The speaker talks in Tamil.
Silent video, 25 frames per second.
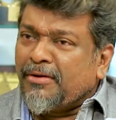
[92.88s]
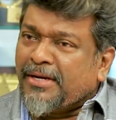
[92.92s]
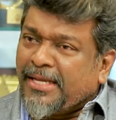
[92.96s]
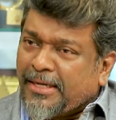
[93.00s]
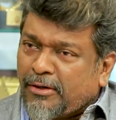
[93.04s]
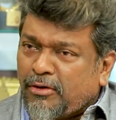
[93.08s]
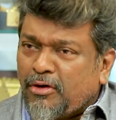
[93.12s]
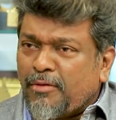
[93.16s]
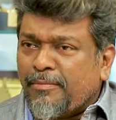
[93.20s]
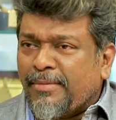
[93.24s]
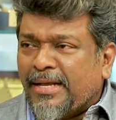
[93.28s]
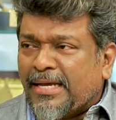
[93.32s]
அவர்
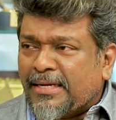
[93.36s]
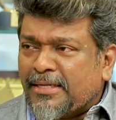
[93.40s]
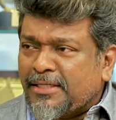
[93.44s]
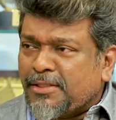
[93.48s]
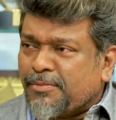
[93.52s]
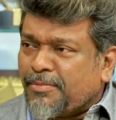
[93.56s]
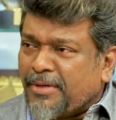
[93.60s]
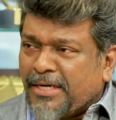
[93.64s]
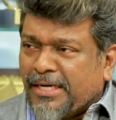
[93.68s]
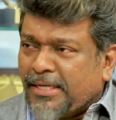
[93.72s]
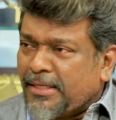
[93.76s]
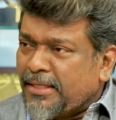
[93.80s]
ஏற்கனவே
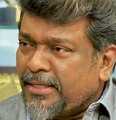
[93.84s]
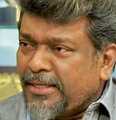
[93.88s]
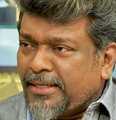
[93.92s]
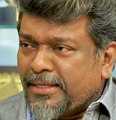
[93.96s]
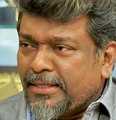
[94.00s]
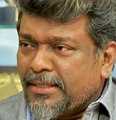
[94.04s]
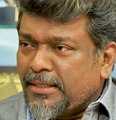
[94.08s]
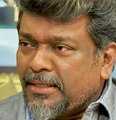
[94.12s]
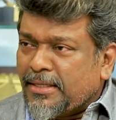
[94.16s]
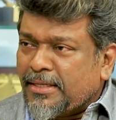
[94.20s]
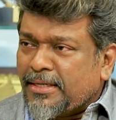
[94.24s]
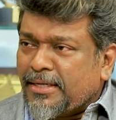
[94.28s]
மேரேஜ்
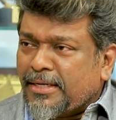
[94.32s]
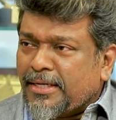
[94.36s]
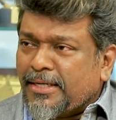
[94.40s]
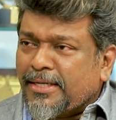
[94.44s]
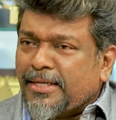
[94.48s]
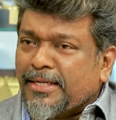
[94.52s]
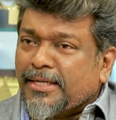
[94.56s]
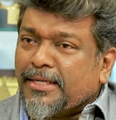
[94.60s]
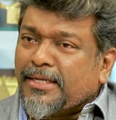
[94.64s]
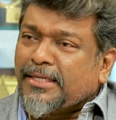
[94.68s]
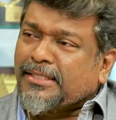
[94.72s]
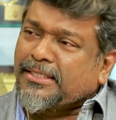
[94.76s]
பண்ணியிருக்காரு
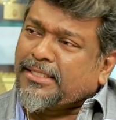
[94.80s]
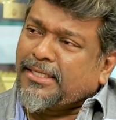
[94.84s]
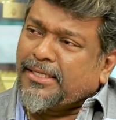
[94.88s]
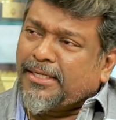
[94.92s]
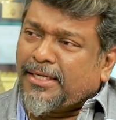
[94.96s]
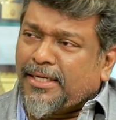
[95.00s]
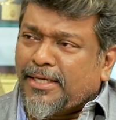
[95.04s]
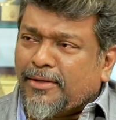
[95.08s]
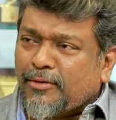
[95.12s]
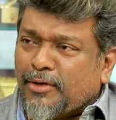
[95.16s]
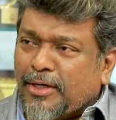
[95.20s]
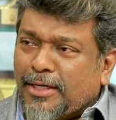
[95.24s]
அதனால்
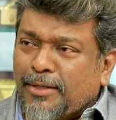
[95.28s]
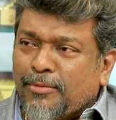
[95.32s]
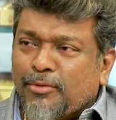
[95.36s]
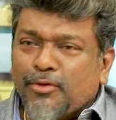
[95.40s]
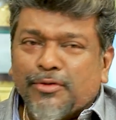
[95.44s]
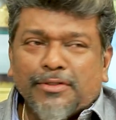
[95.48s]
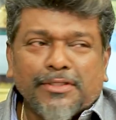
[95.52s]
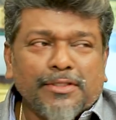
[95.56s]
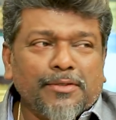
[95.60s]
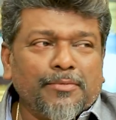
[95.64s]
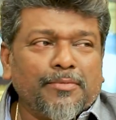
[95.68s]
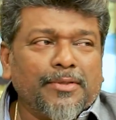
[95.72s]
கஷ்டங்கள்லாம் அவர்
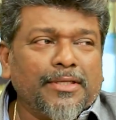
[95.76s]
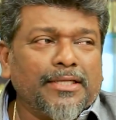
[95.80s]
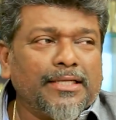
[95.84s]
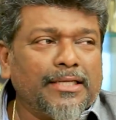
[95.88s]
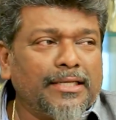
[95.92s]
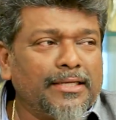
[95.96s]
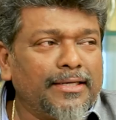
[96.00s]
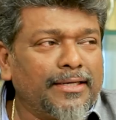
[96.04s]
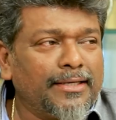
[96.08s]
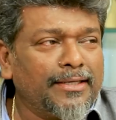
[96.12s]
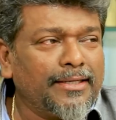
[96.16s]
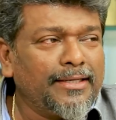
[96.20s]
அனுபவிச்சிருப்பார்
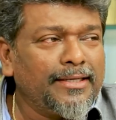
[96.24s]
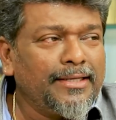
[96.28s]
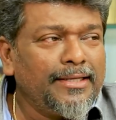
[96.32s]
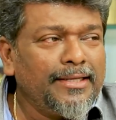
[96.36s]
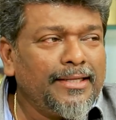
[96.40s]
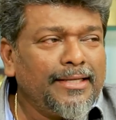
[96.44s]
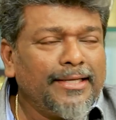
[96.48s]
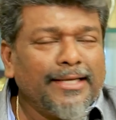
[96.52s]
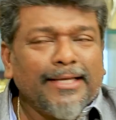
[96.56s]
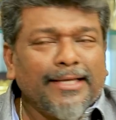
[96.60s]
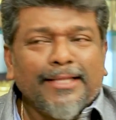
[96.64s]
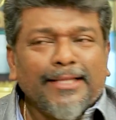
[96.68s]

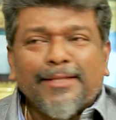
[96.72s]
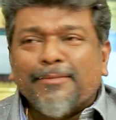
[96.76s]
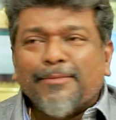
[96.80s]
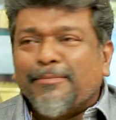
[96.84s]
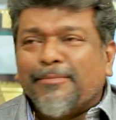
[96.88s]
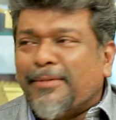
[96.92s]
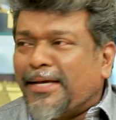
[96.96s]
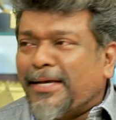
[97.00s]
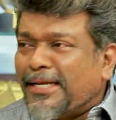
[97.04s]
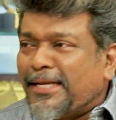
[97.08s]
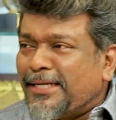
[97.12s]
அதனால்